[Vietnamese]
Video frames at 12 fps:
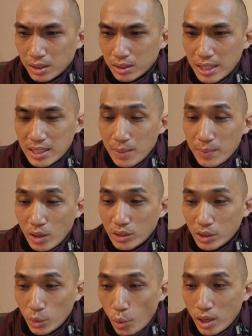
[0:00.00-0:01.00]
khi khi mà nói
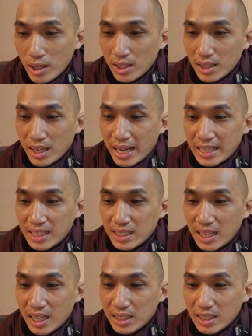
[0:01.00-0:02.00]
tới thủ ẩn á, là
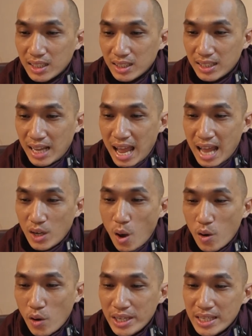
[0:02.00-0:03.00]
đang nhắc là
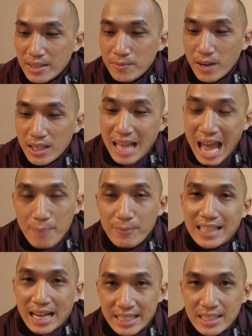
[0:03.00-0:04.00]
nó có đi với tham
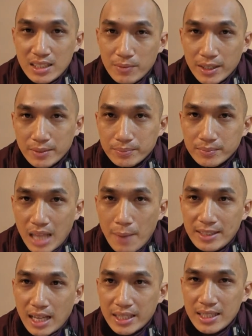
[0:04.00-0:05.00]
với tà kiến các vị
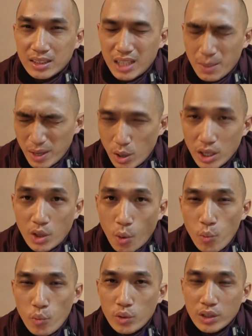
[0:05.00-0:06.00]
tham với tà kiến thì mới gọi là
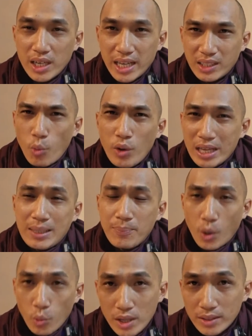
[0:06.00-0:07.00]
thủ cái nghe thủ là
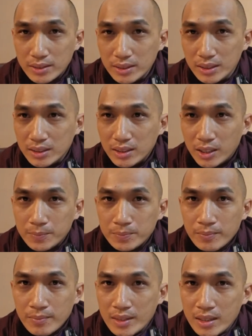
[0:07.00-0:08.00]
chấp thủ đó đúng không
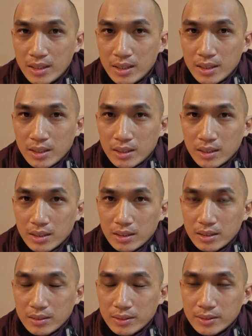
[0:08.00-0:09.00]

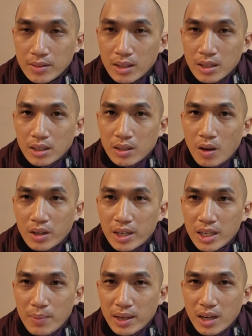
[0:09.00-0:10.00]
ừ. còn
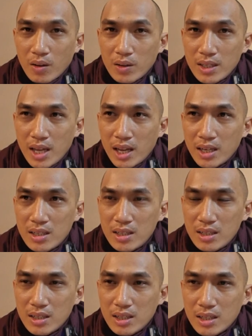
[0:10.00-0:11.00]
khi mà nói đến
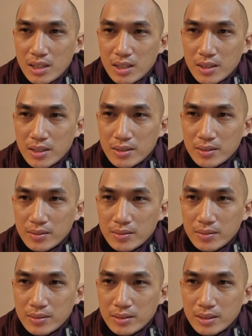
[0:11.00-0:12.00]

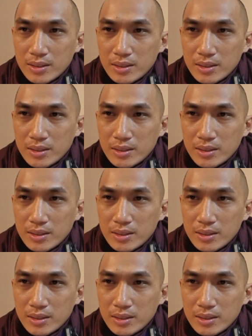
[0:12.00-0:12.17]
uh,